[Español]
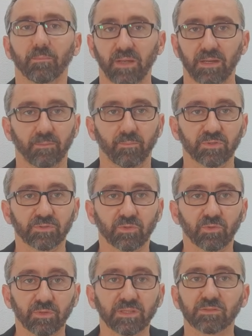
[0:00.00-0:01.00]
Vale, pues
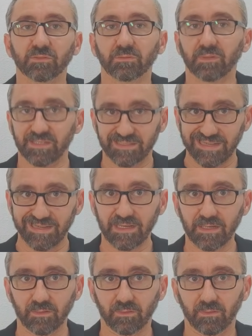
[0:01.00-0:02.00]
todo eso es el
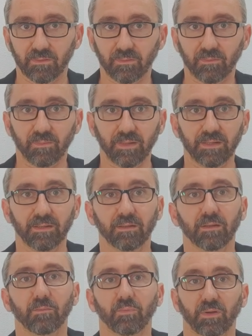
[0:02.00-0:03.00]
lío.
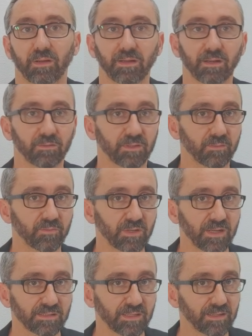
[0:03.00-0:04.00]
¿vale? Porque claro,
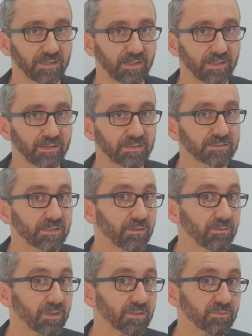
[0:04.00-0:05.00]
tenemos la Secretaría de
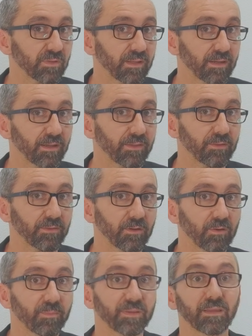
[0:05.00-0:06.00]
Estado que ha hecho una delegación
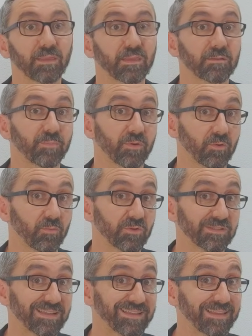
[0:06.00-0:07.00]
de competencias, pero
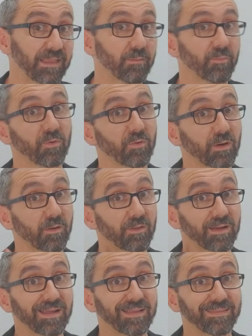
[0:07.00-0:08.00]
como es dictada por el
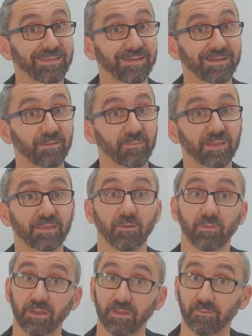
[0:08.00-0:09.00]
órgano delegante,
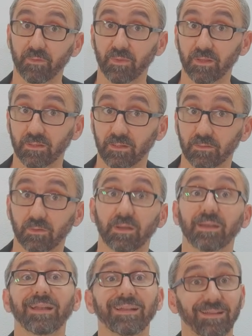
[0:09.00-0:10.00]
realmente, aunque haya firmado el director
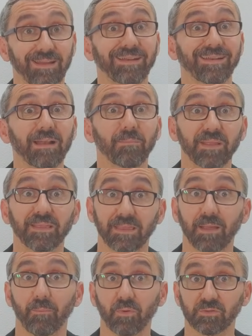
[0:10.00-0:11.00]
general, que
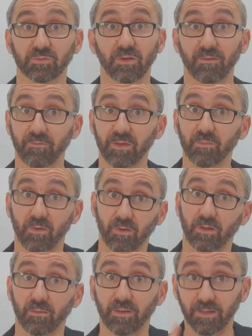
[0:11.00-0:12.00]
realmente ha puesto la firma,
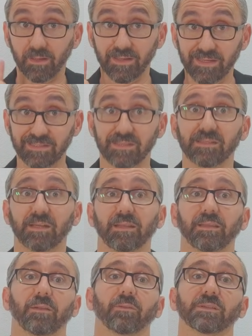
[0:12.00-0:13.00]
aunque no la deja, es el
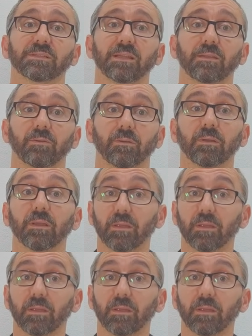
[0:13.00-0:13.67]
secretario de Estado.